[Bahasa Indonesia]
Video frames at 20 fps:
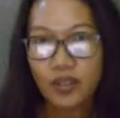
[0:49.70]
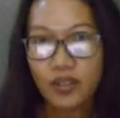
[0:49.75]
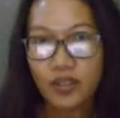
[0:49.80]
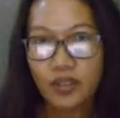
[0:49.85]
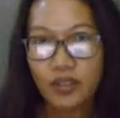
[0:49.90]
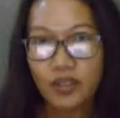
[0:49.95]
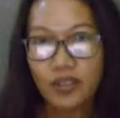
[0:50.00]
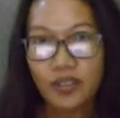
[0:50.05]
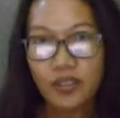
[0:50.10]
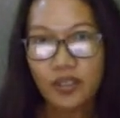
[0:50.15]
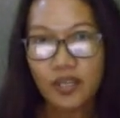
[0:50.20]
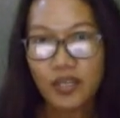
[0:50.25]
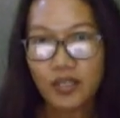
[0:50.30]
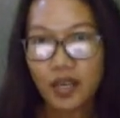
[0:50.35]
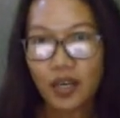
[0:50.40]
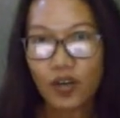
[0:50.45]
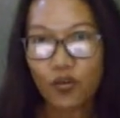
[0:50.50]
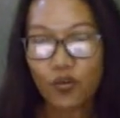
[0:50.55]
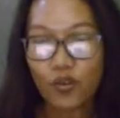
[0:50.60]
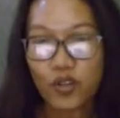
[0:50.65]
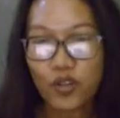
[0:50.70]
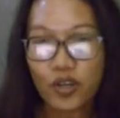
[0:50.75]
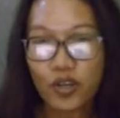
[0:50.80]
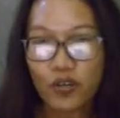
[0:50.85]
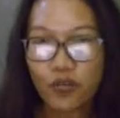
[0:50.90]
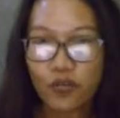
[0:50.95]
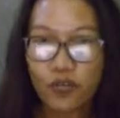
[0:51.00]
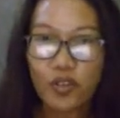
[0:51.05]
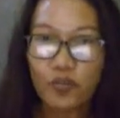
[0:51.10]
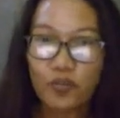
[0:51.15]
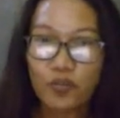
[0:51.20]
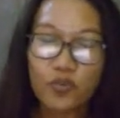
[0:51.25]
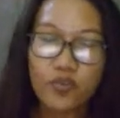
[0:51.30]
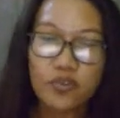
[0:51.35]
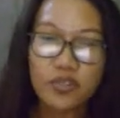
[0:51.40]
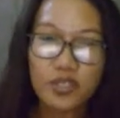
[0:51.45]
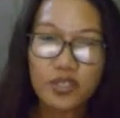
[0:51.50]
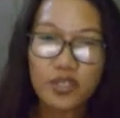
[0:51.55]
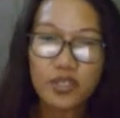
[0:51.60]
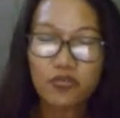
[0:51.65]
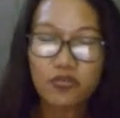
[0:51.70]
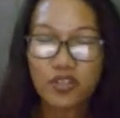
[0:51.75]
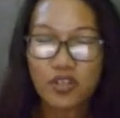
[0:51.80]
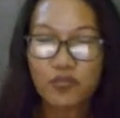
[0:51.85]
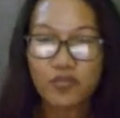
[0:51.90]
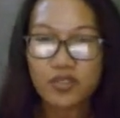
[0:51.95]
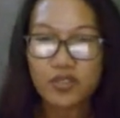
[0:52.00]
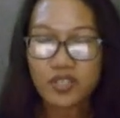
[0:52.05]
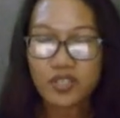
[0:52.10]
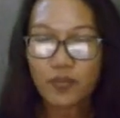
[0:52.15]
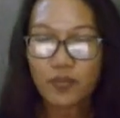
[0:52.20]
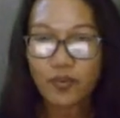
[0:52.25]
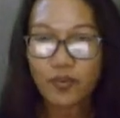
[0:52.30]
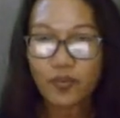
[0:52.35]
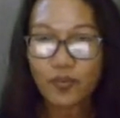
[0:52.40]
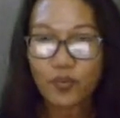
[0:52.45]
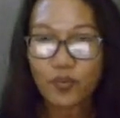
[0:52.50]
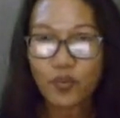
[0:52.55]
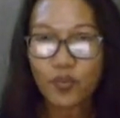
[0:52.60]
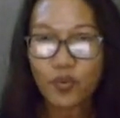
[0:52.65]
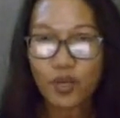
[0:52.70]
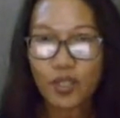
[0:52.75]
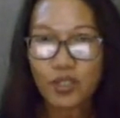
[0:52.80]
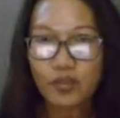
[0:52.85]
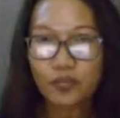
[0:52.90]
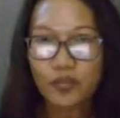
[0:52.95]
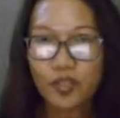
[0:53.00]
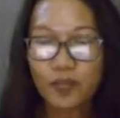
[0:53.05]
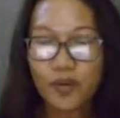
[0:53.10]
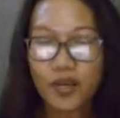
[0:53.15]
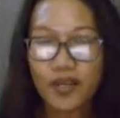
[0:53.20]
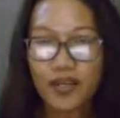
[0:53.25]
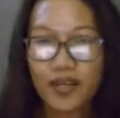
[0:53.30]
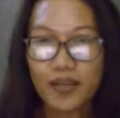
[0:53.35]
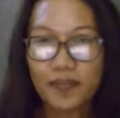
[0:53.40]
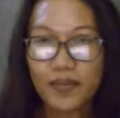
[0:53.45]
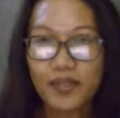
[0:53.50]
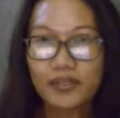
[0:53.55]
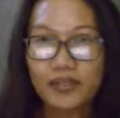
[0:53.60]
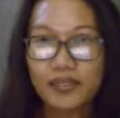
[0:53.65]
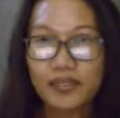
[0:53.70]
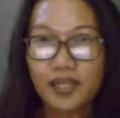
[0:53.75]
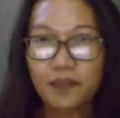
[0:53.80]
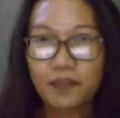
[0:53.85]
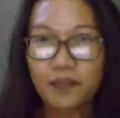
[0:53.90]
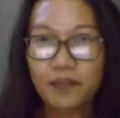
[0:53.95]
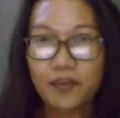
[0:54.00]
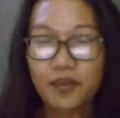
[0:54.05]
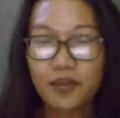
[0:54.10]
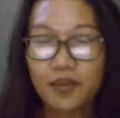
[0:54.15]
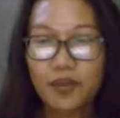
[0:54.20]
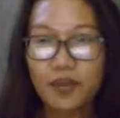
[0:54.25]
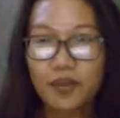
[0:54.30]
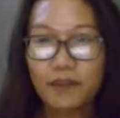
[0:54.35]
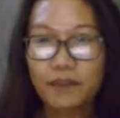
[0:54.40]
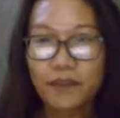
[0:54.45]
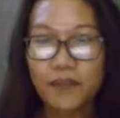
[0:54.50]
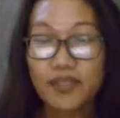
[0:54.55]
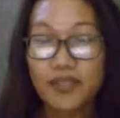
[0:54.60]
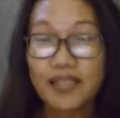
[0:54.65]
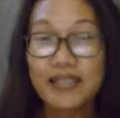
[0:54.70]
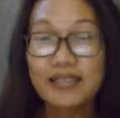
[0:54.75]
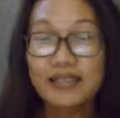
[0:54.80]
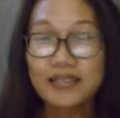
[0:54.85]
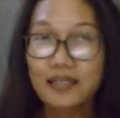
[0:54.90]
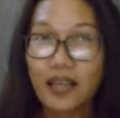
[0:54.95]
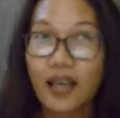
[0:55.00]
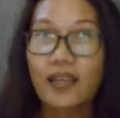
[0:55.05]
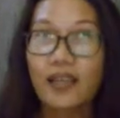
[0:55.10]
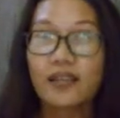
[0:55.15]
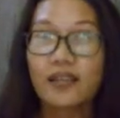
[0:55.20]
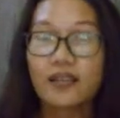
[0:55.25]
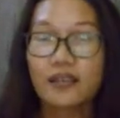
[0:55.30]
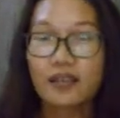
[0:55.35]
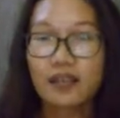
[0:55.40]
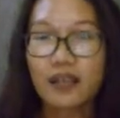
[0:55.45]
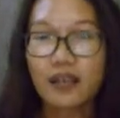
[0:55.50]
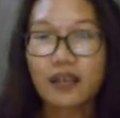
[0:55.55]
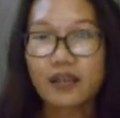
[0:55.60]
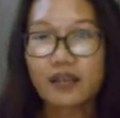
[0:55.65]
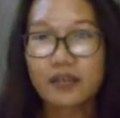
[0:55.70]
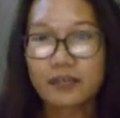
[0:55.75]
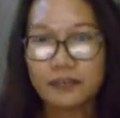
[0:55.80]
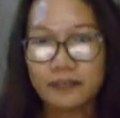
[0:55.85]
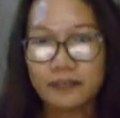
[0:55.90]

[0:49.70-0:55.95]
dengan akun yang free pun kita sudah bisa membuat berbagai macam desain dan